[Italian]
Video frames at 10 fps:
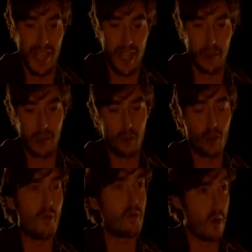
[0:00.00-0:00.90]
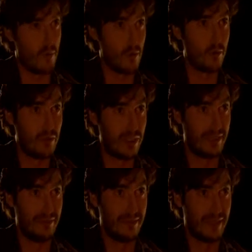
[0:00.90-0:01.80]
è quando trovi una
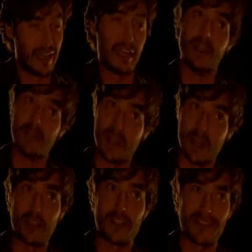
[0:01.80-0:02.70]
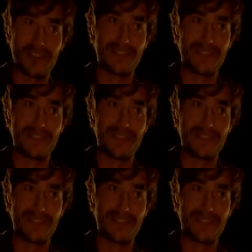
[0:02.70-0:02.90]
brutta che ti piace.